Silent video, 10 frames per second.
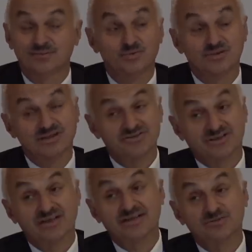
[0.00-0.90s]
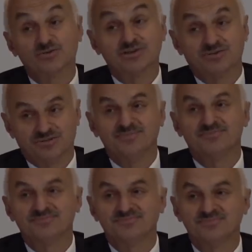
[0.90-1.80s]
Bu gerçekten kadroya giriyor.
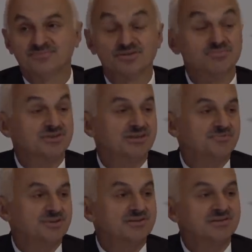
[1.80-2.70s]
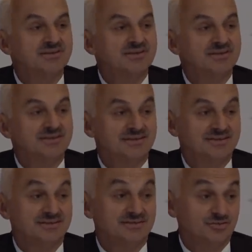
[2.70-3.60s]
Böyle bir şey yaptık.
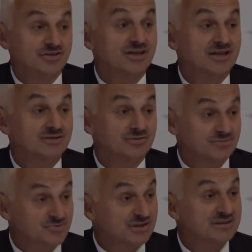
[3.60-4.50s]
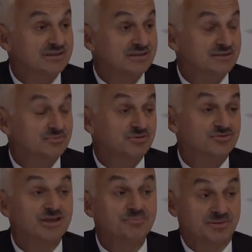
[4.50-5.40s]
E, çok yararlı oldu. bir sene denedik. Bundan
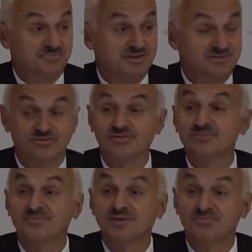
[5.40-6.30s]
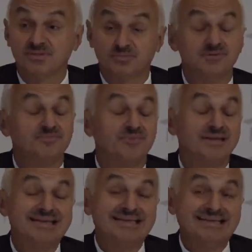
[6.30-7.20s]
sonra hep yapacağız onu. Bir bu.
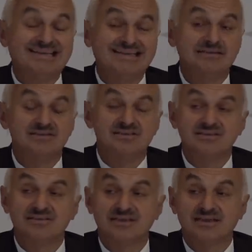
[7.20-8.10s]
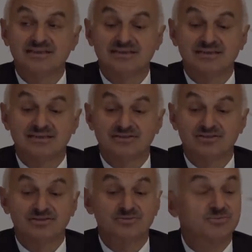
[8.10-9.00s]
İkincisi de e,
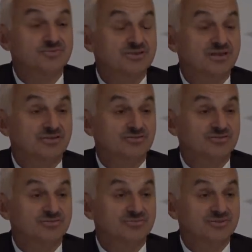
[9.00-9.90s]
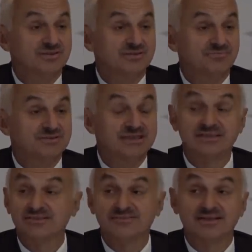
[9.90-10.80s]
yönetim kurulu sağ olsun e, bize
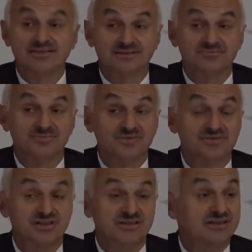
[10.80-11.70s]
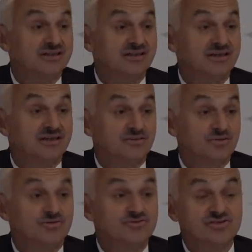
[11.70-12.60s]
yetki verdi. İnşallah
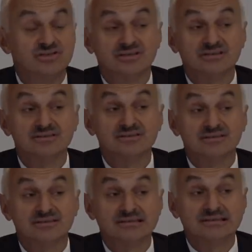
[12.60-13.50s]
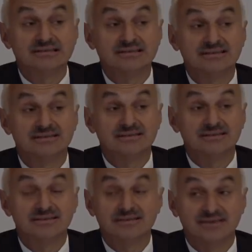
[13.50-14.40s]
400'e yakın e,
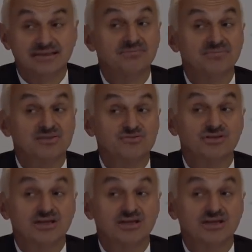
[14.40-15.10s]
yeni mezun